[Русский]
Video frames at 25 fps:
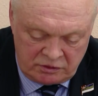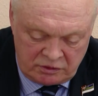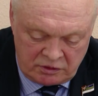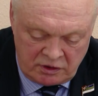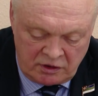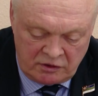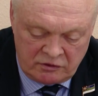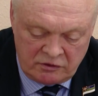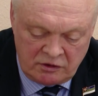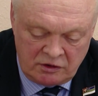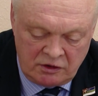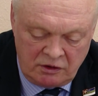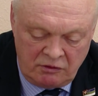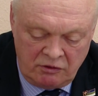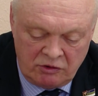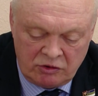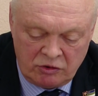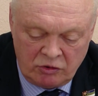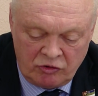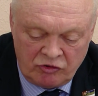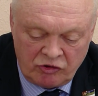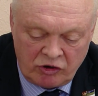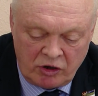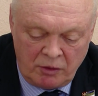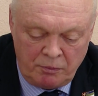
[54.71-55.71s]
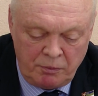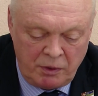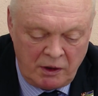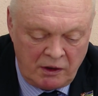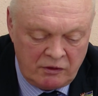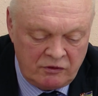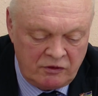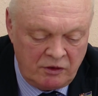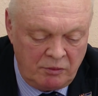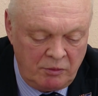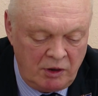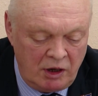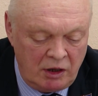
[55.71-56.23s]

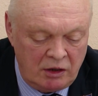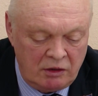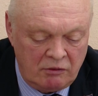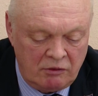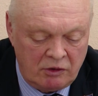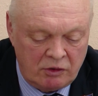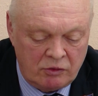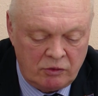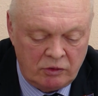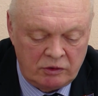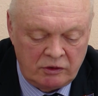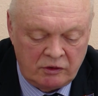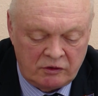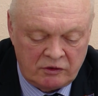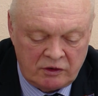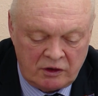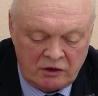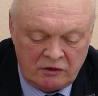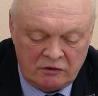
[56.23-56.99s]
39.5 Земельного кодекса